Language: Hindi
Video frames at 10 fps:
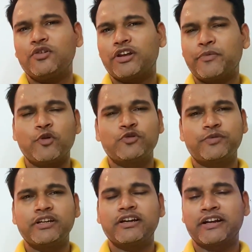रिव्यूज़
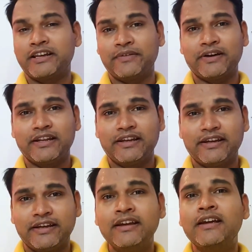भी करने वाले
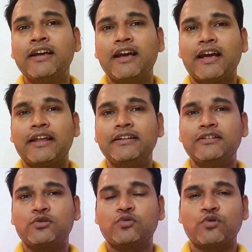हैं एंड
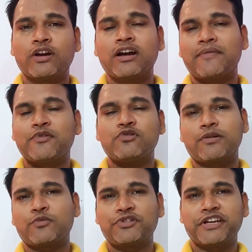जो है काफ़ी कुछ
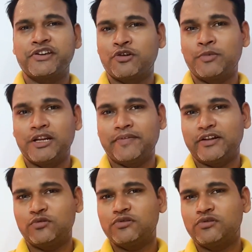आपको देखने को मिलने
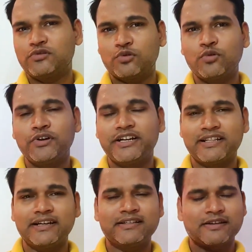वाला तो हिट
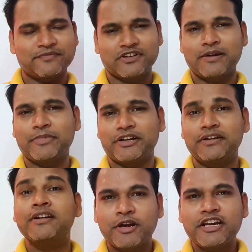दैट सब्सक्राइब
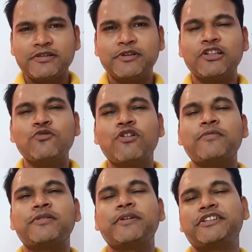बटन इस मिलता हूँ
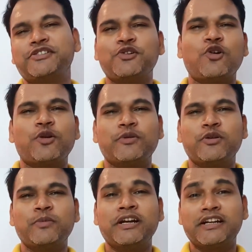आपसे मैं किसी और
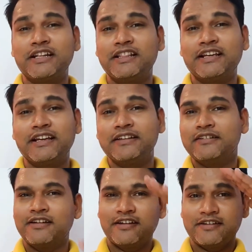वीडियो में टिल दैन
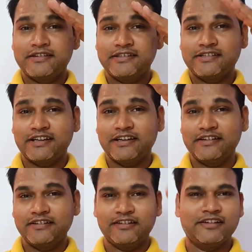जय
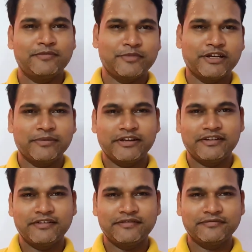हिंद एंड बाय बाय